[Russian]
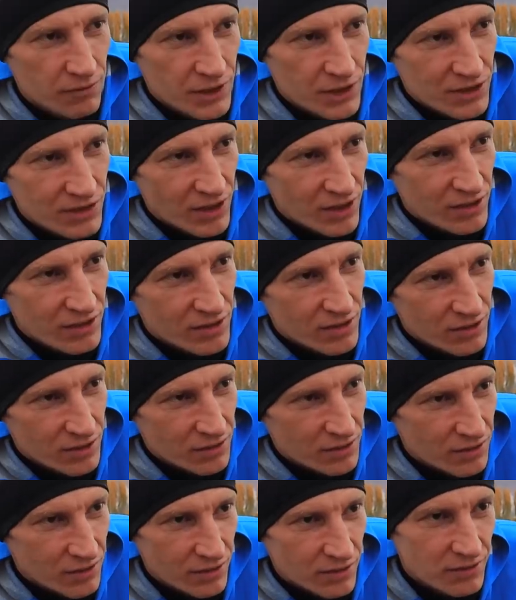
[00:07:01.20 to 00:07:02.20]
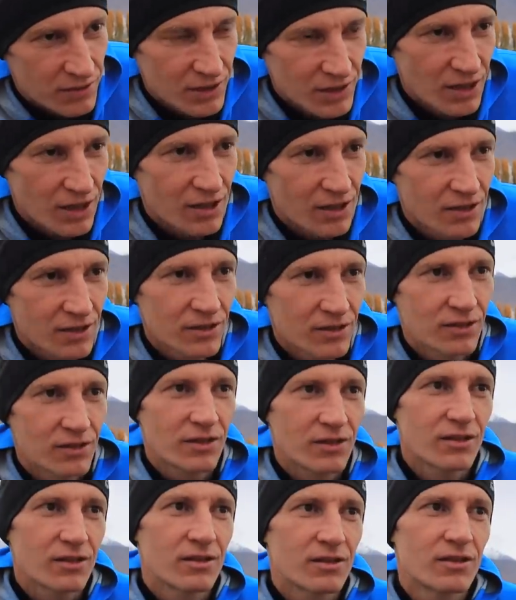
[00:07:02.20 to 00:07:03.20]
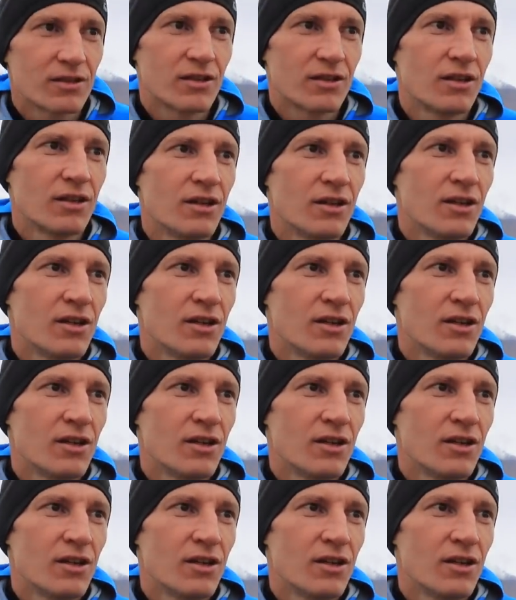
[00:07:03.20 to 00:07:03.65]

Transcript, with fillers: выясняется, нифига. Некоторые,